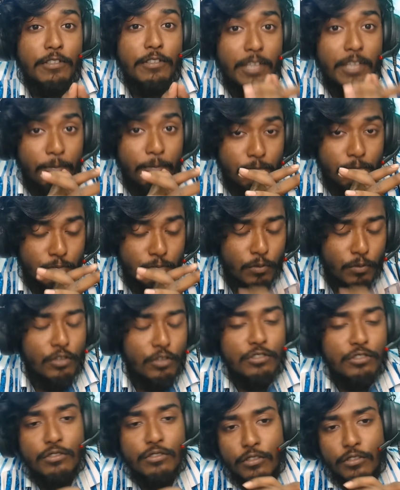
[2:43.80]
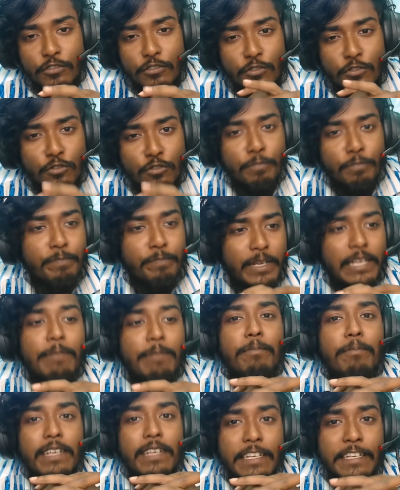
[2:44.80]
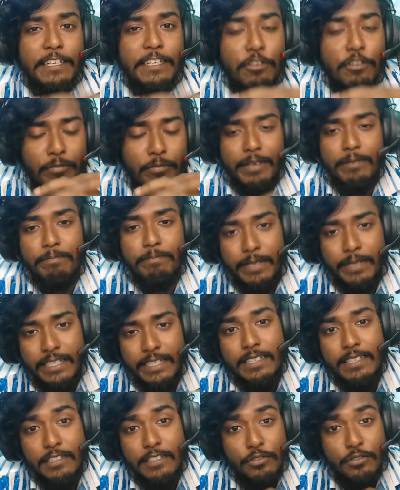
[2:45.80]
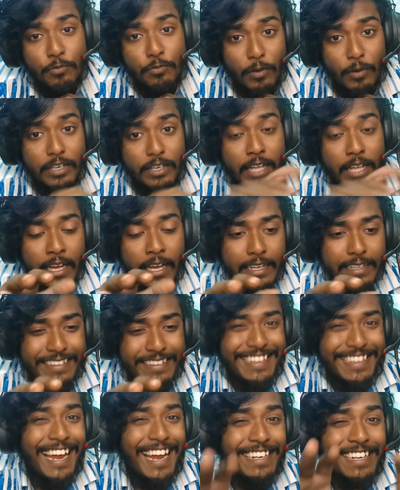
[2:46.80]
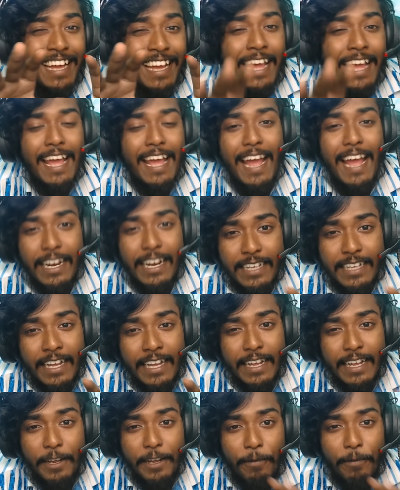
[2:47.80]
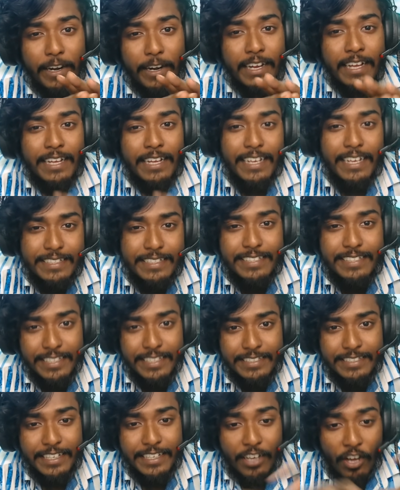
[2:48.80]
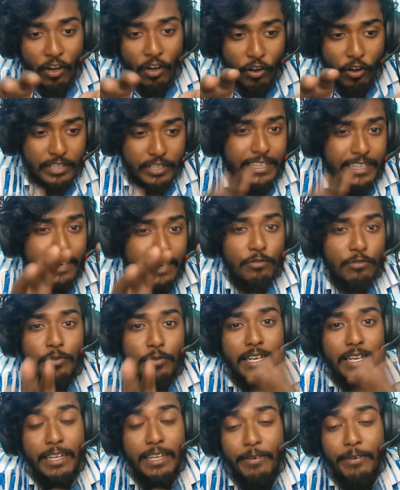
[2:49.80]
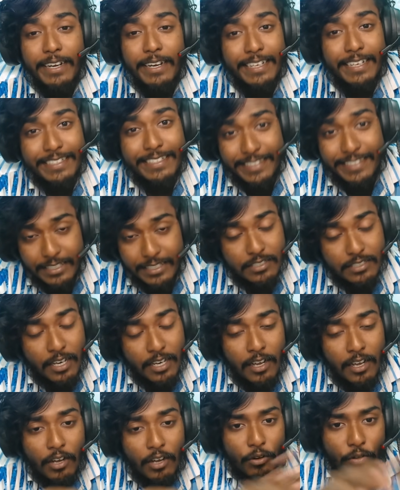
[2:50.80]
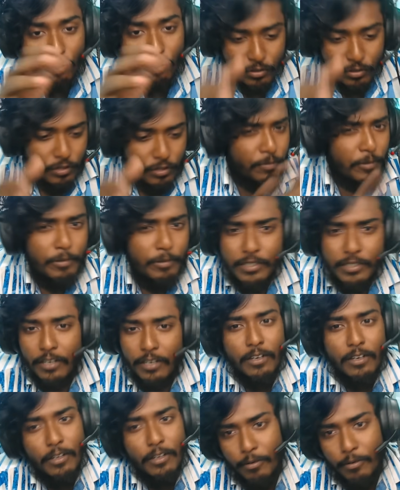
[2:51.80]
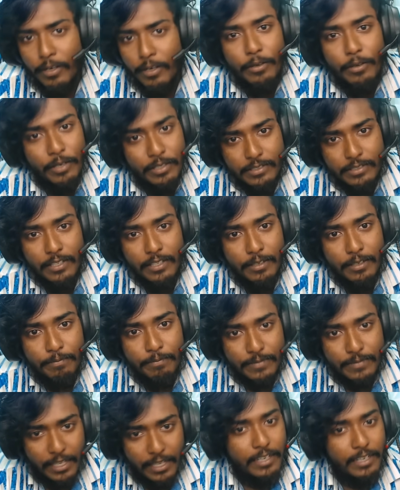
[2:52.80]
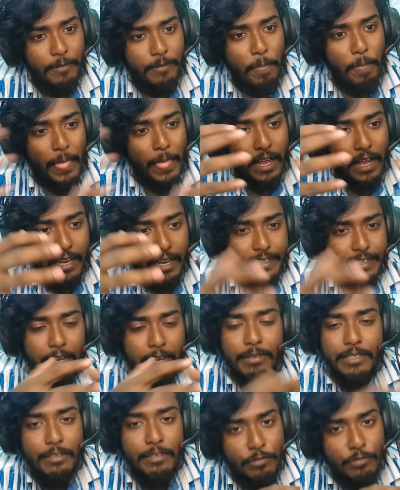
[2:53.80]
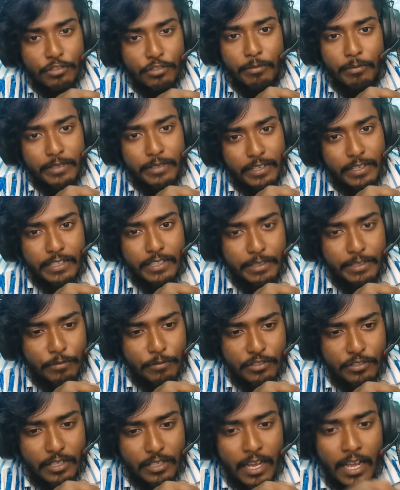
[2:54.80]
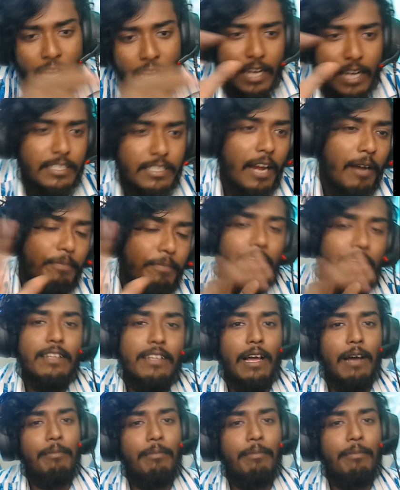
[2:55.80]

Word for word: দ্য মোস্ট সুপ্রিম হিউম্যান বিং ইন দিস ওয়ার্ল্ড দ্যাট হ্যাড এভার এক্সিস্টেড অর দ্যাট উইল এভার এক্সিস্ট হজরত মোহাম্মদ সাল্লাহ আলাইসাল্লাম তাই না এটা আমাদের মুসলমানদের একটা ইমোশন আচ্ছা আপনার আমার